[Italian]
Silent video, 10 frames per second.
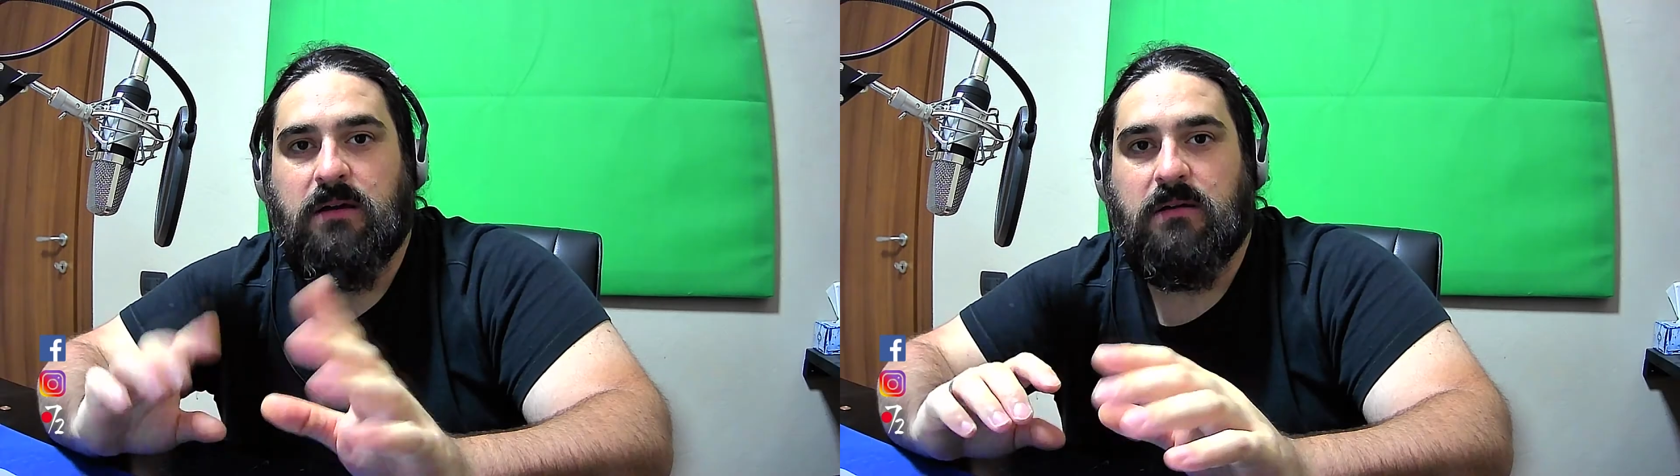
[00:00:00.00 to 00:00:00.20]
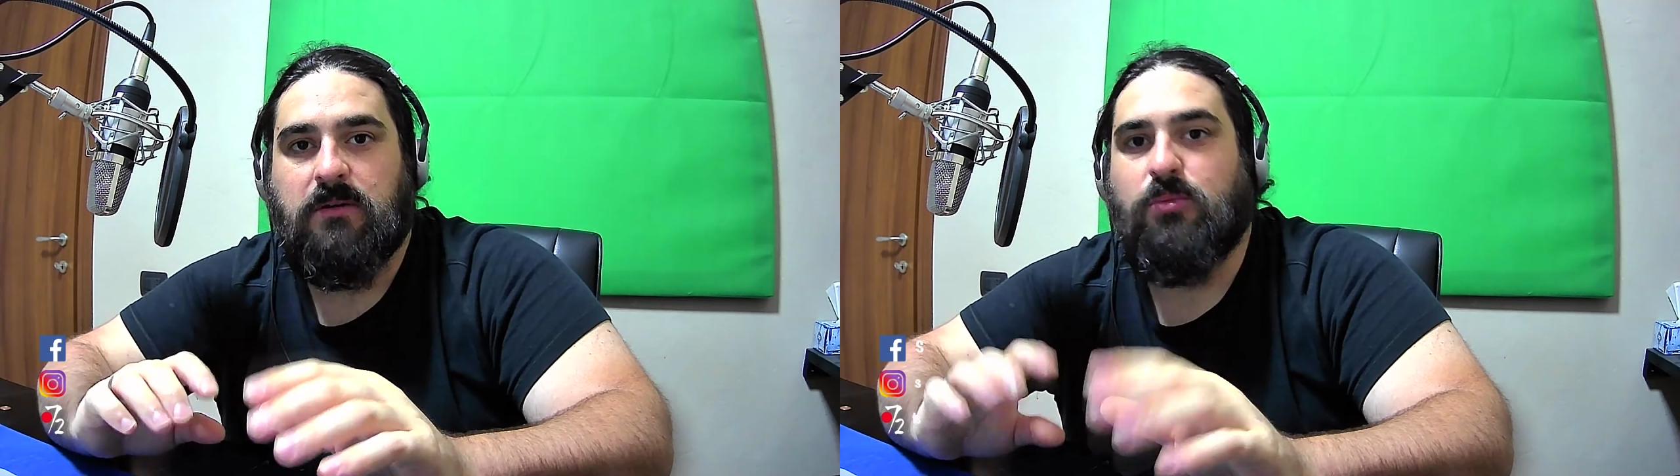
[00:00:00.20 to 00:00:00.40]

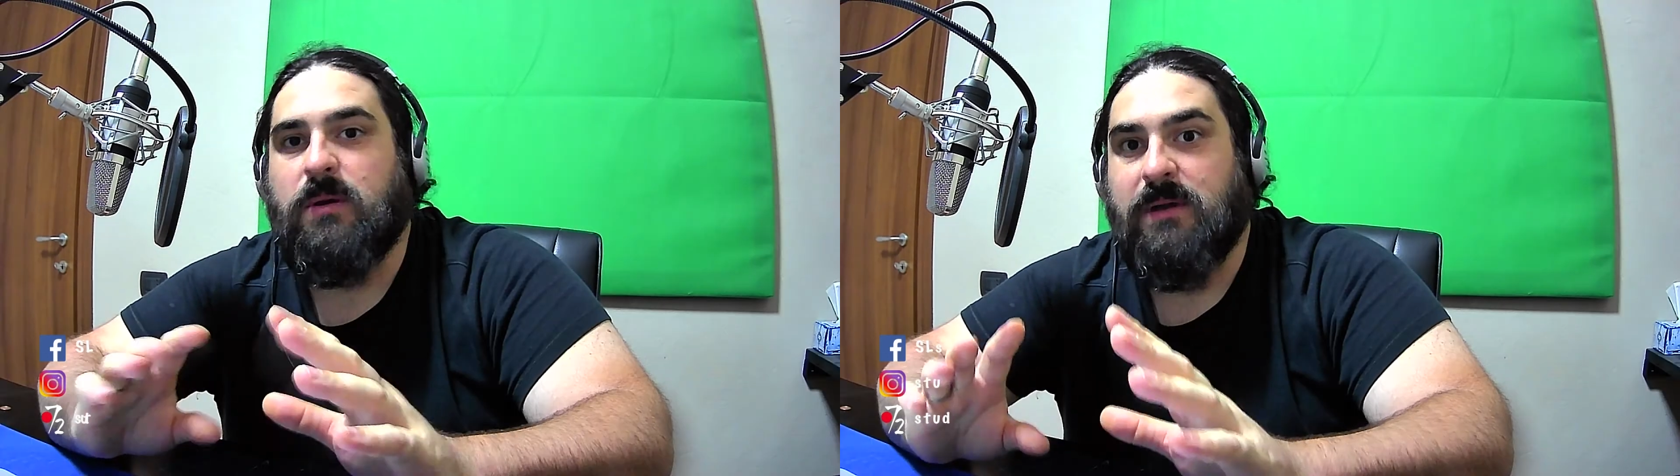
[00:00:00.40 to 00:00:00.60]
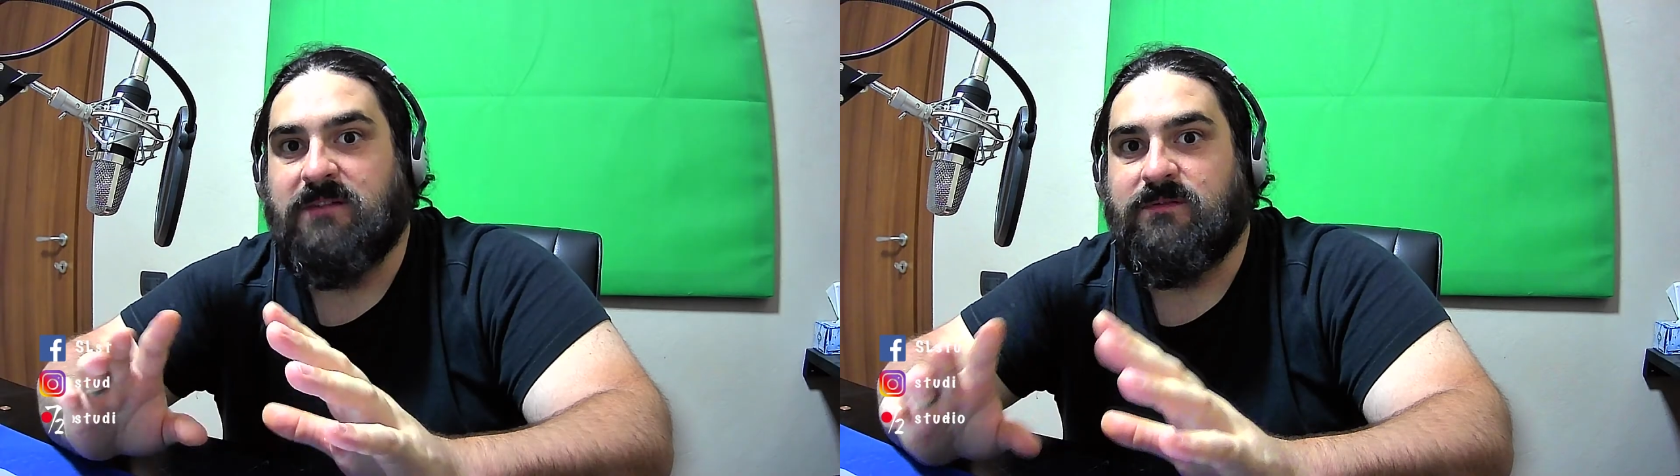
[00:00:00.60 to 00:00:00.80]
come
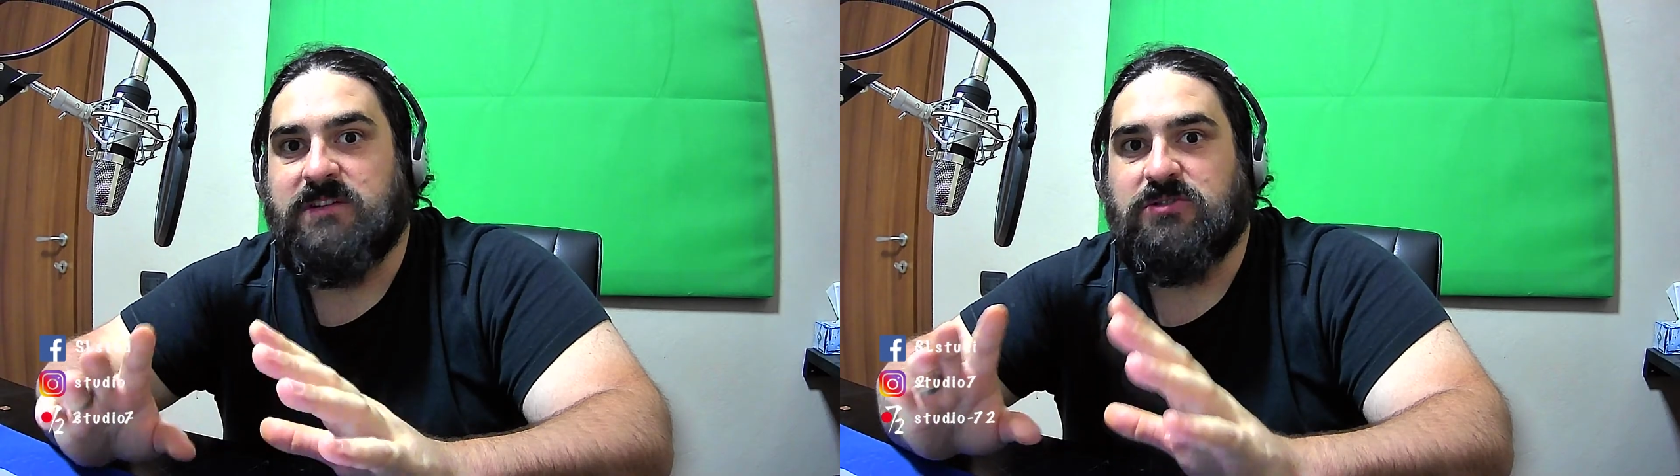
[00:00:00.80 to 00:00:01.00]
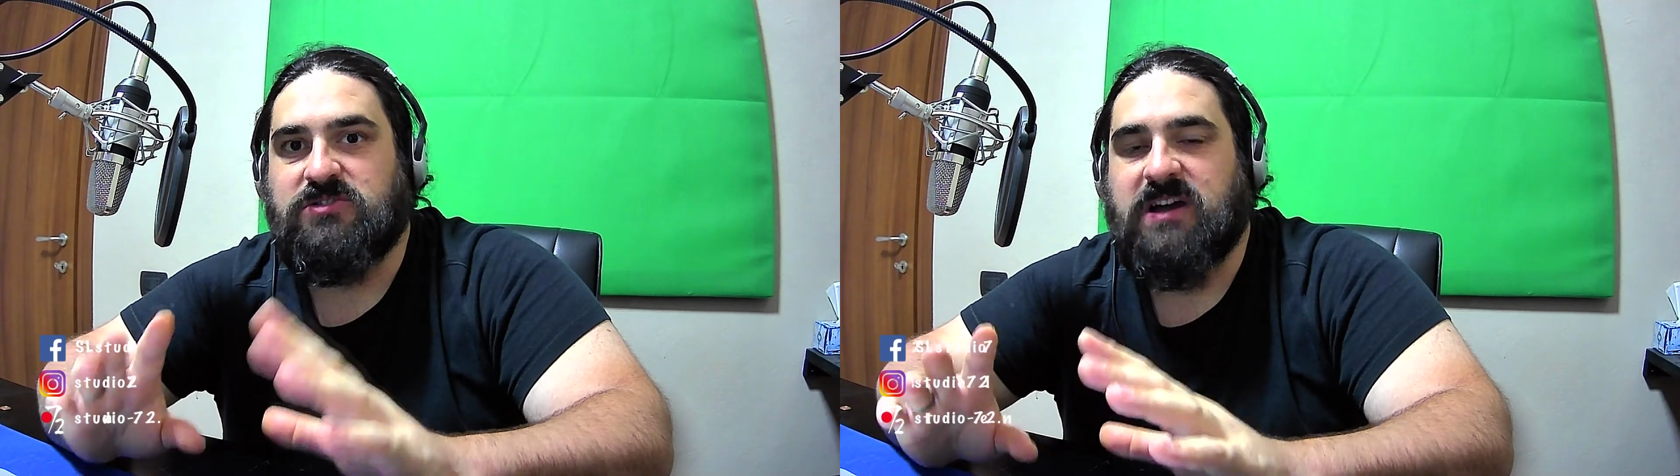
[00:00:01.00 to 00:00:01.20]
abbiamo
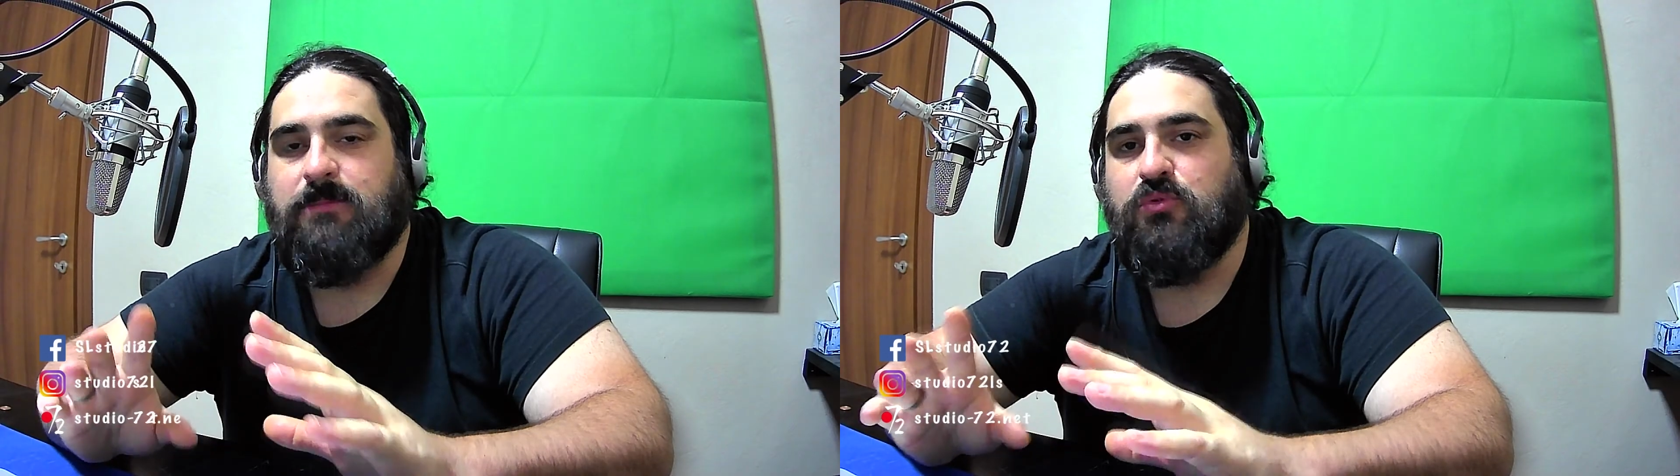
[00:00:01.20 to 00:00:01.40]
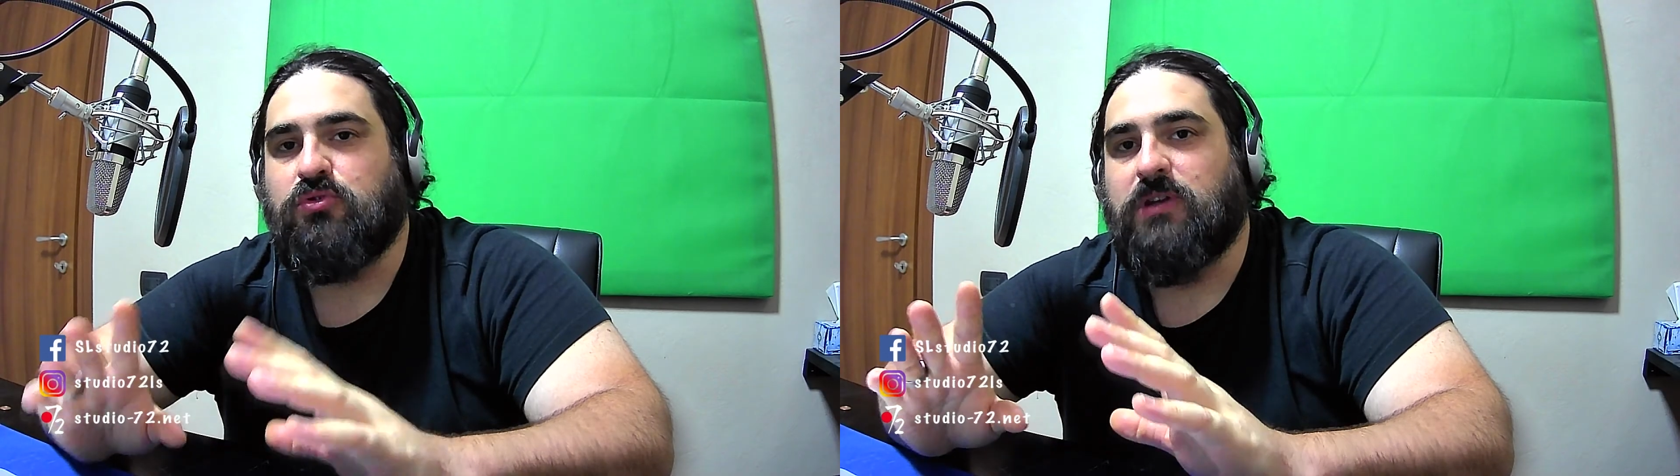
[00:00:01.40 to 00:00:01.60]
visto già
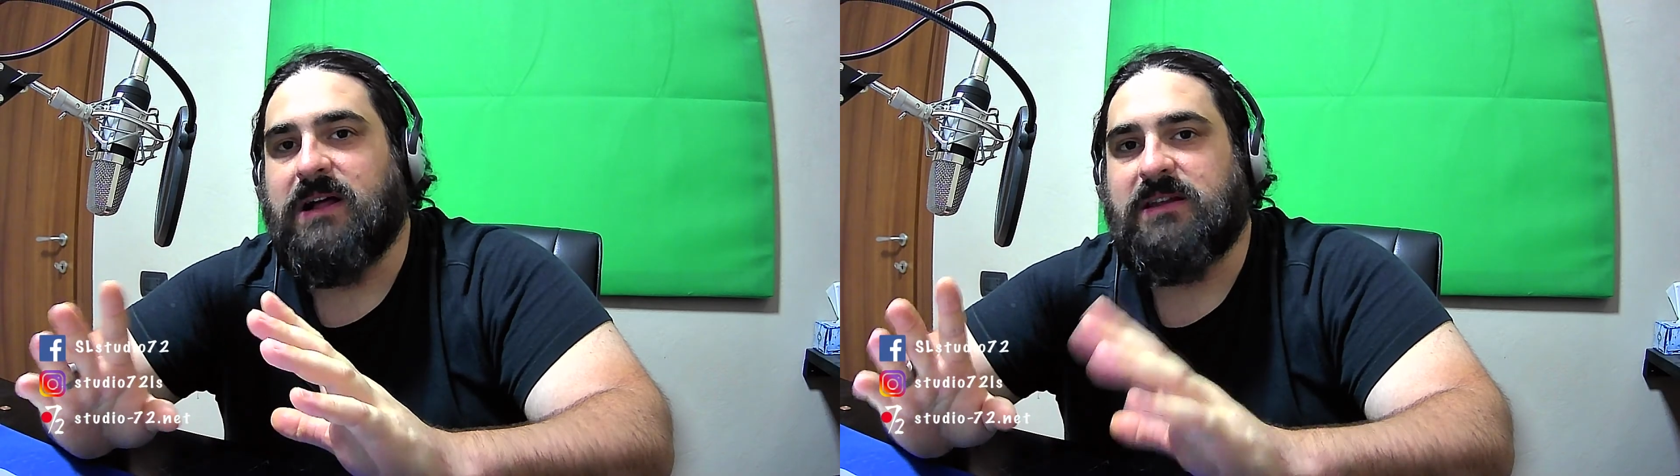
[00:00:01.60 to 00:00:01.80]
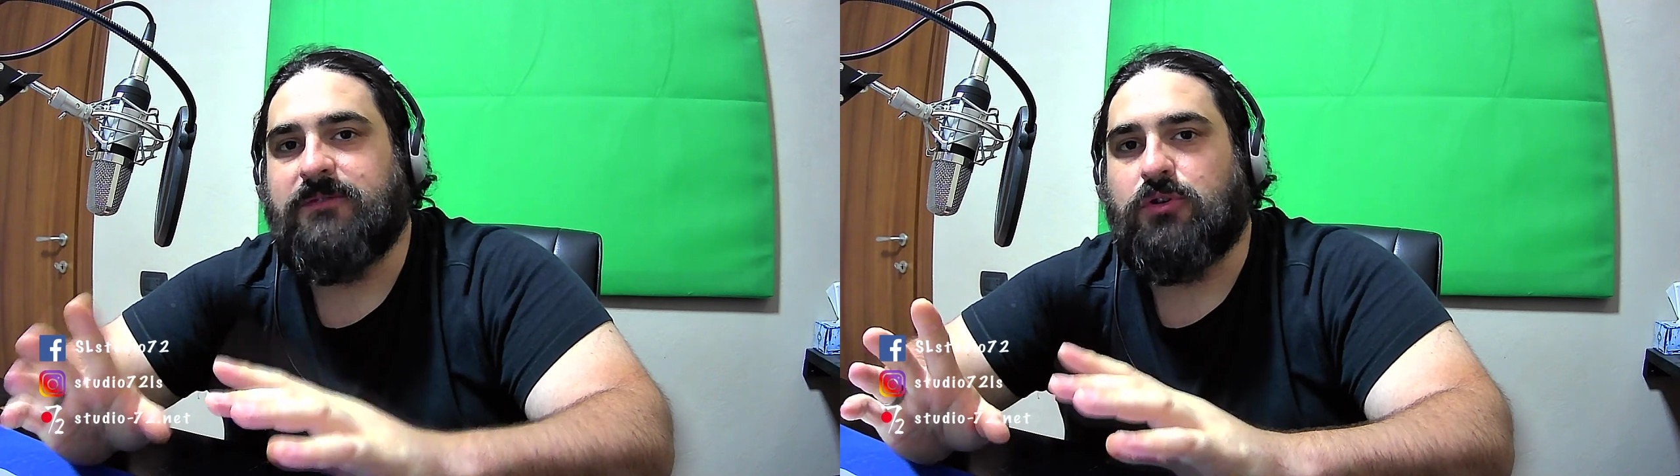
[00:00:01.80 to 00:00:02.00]
appunto
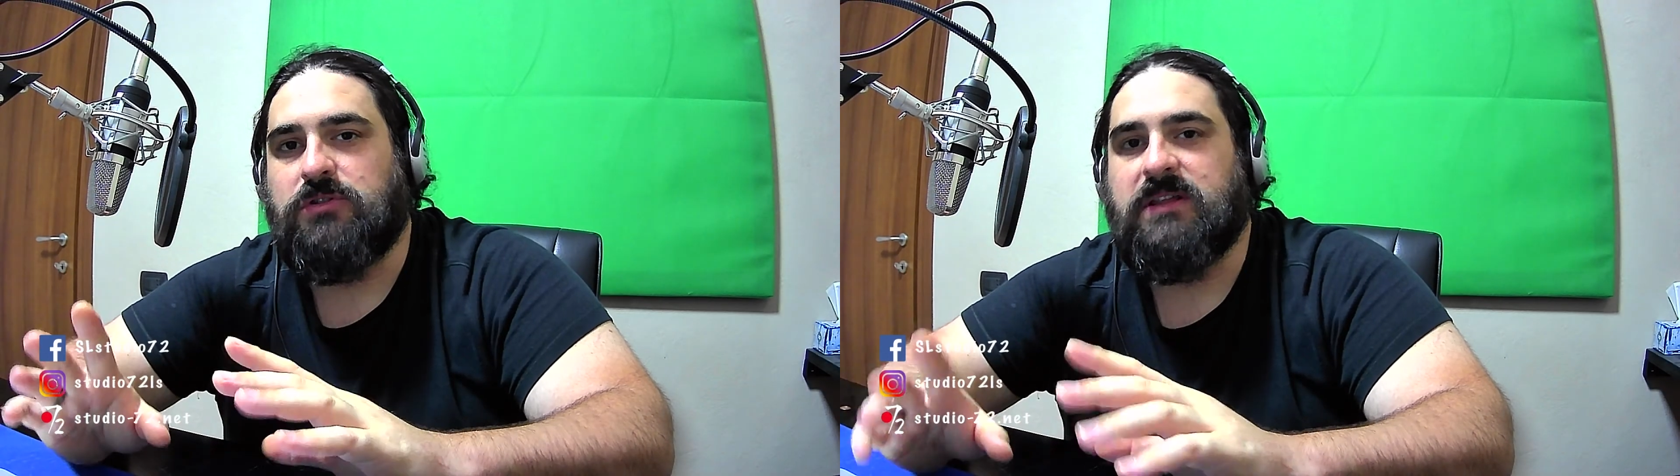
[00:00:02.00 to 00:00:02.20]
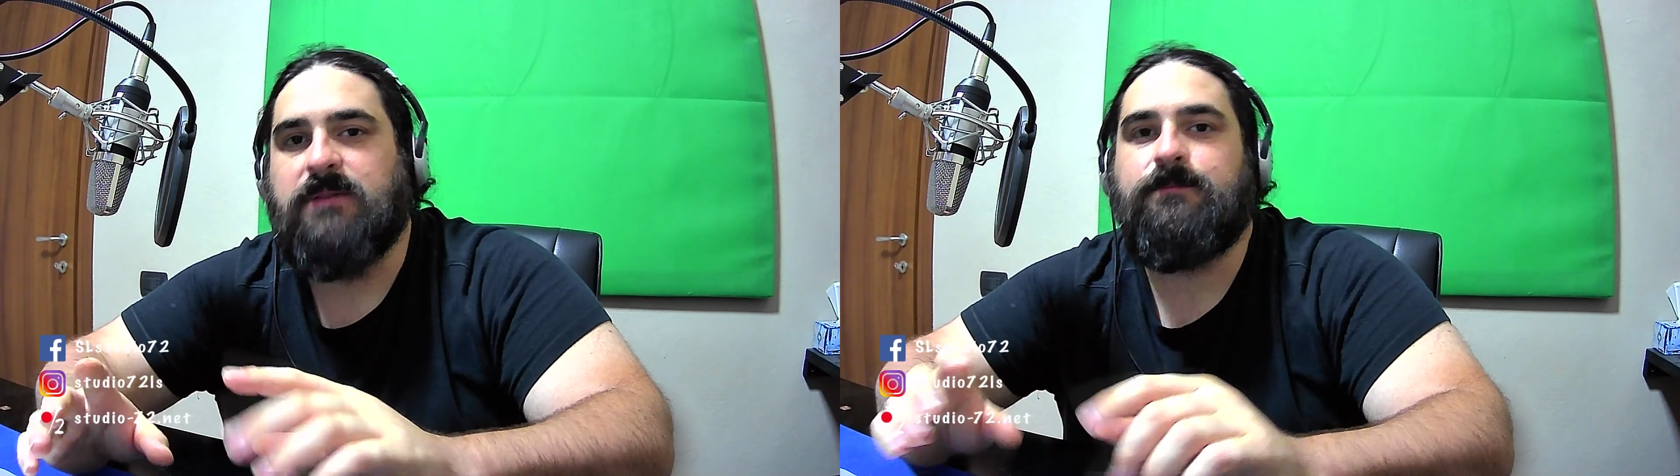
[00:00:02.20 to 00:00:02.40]
l'altra
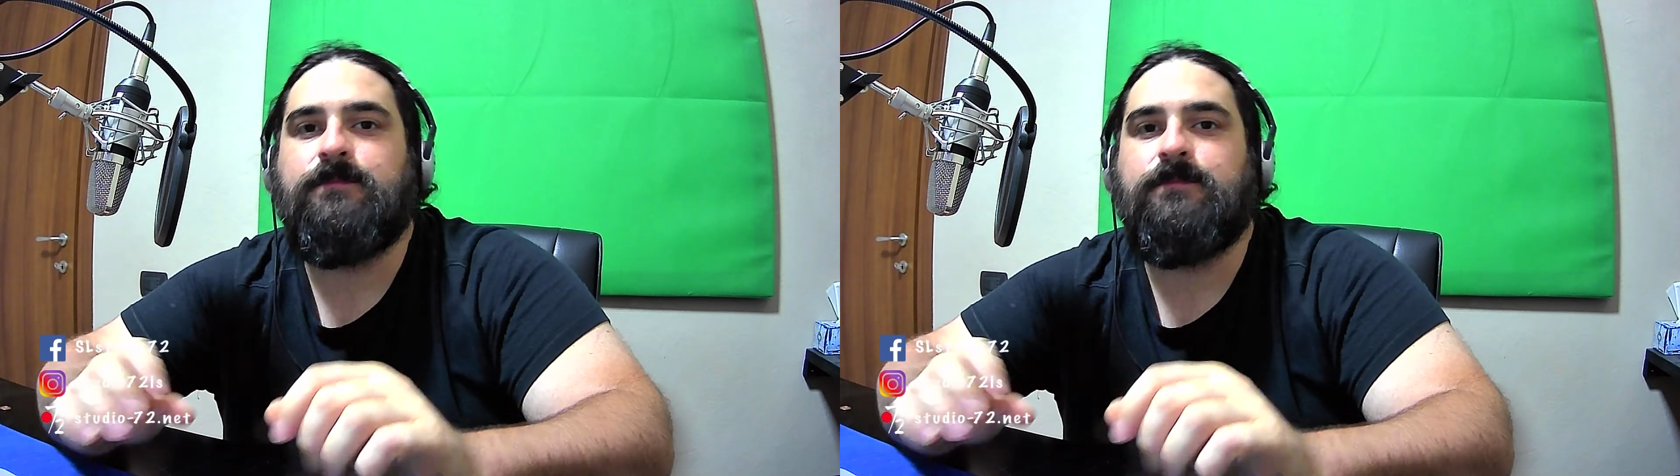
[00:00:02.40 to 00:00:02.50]
volta,